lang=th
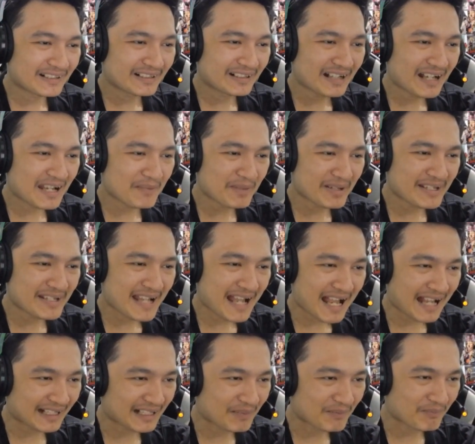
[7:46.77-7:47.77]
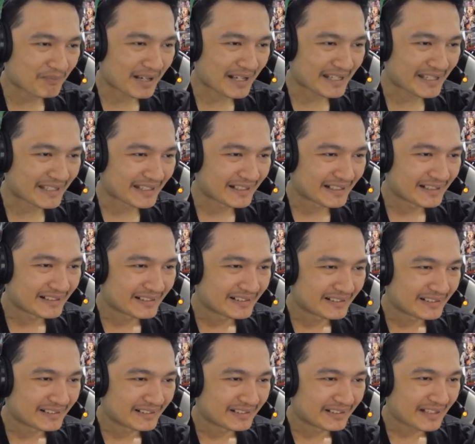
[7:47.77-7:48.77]
ให้มันยากทำไม
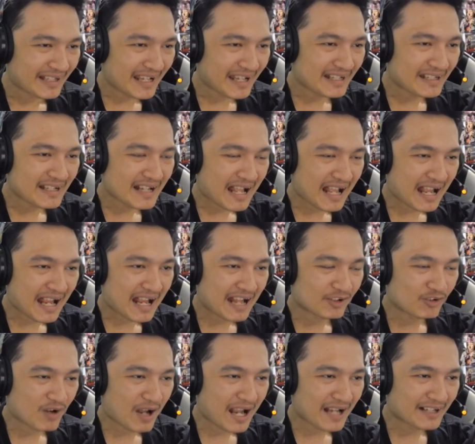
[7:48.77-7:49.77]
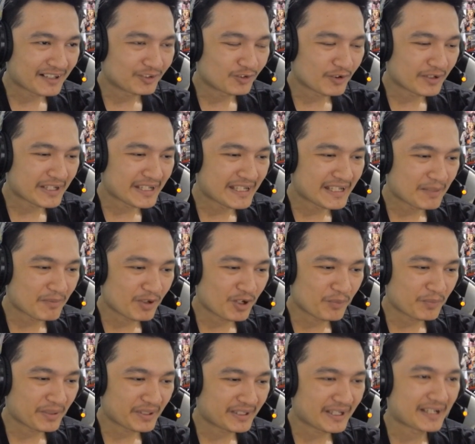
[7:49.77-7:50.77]
SNR ครั้งตัวนี้ยังไม่ร้
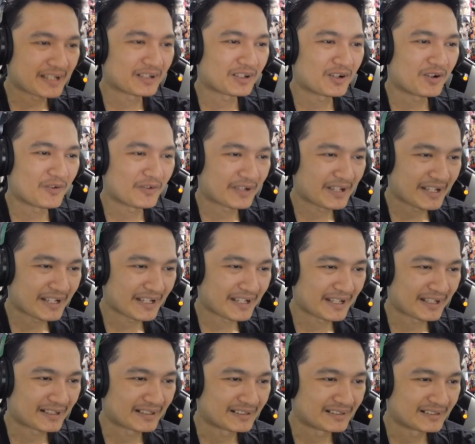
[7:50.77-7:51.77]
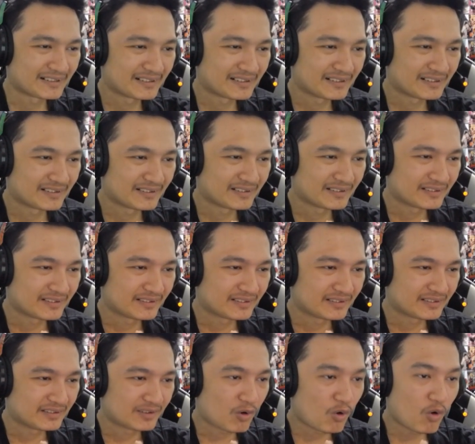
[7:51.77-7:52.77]
อยเปอร์เซ็นต์ก็โอเค
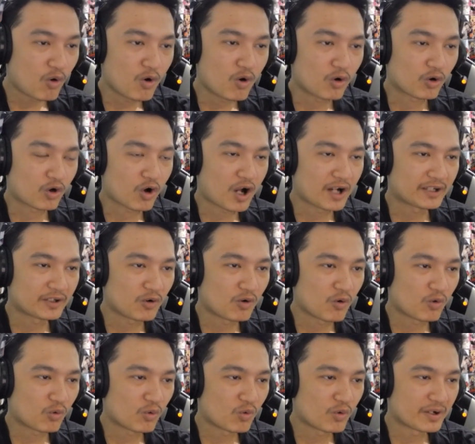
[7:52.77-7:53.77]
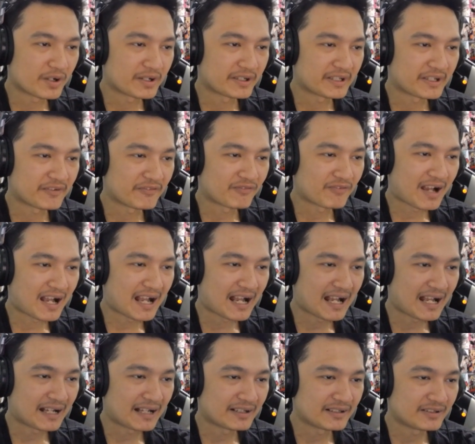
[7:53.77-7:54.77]
โอ้ก็อดโงกุลสีฟ้า
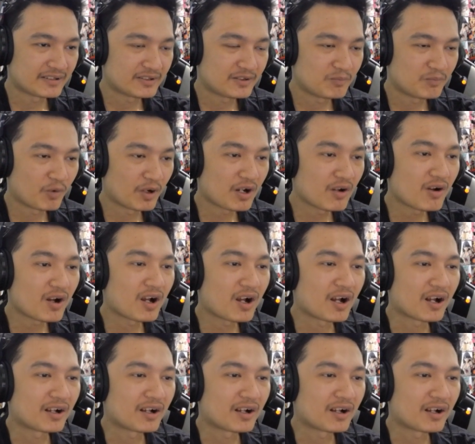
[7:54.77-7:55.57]
หมดแล้วเหรอ